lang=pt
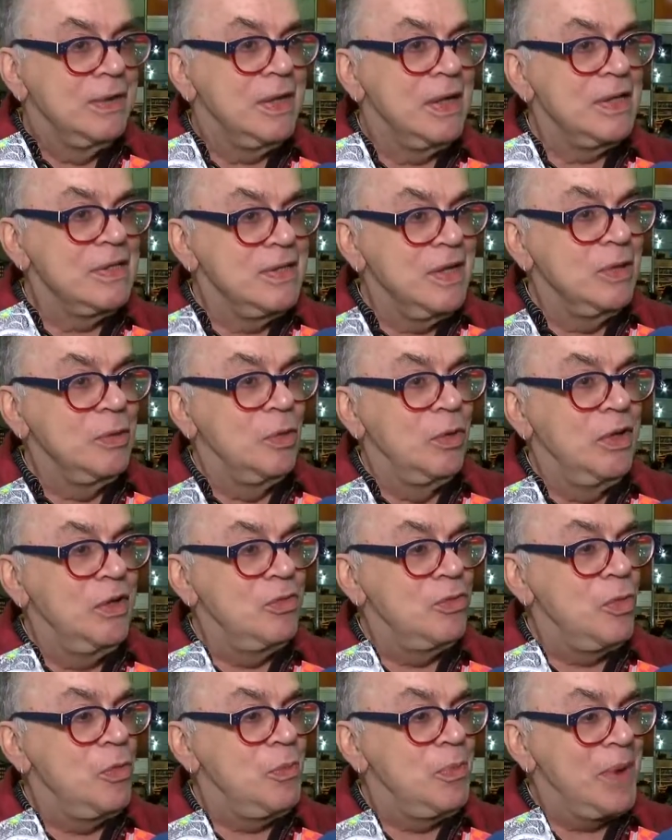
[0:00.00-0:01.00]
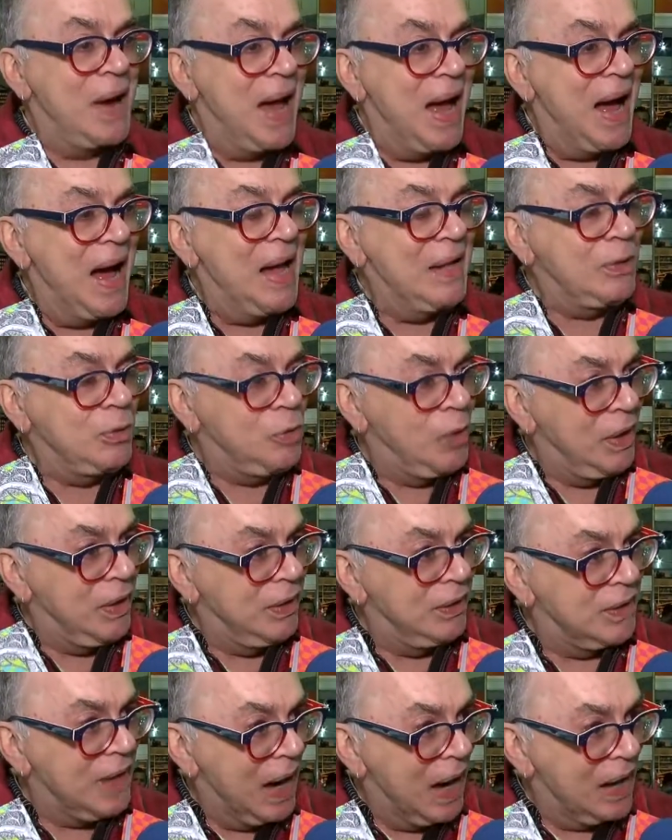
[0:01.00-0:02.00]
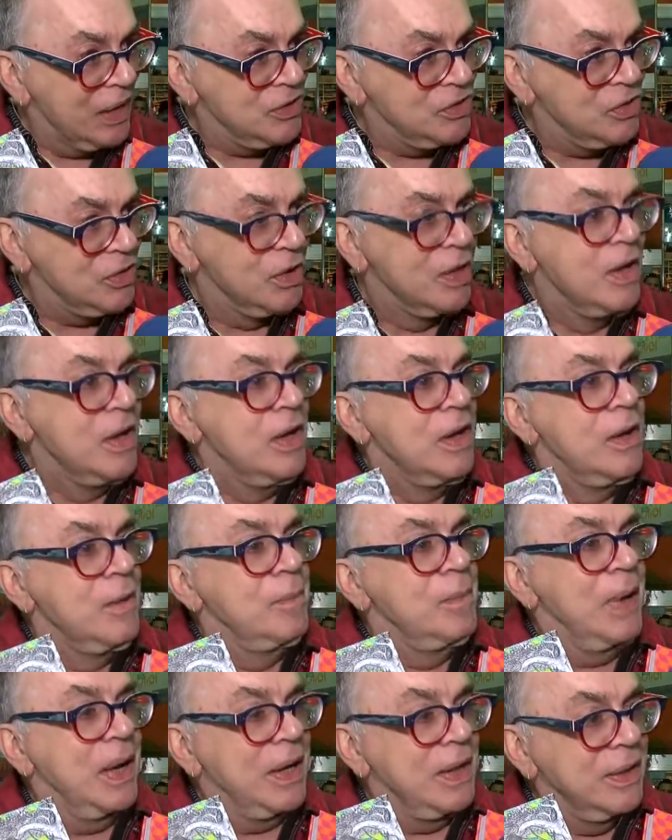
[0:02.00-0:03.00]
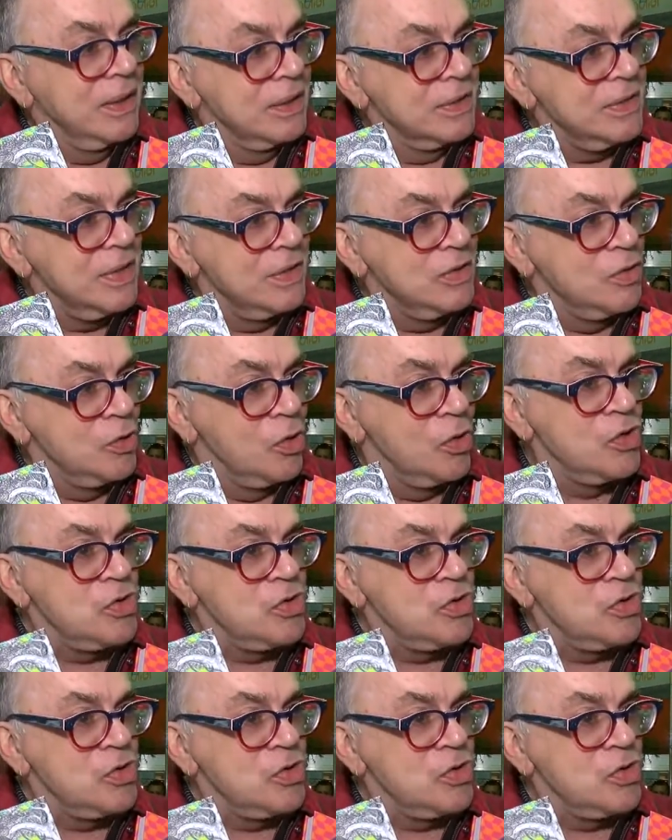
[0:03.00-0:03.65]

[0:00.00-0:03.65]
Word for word: trazendo o livro para a atualidade para a criança de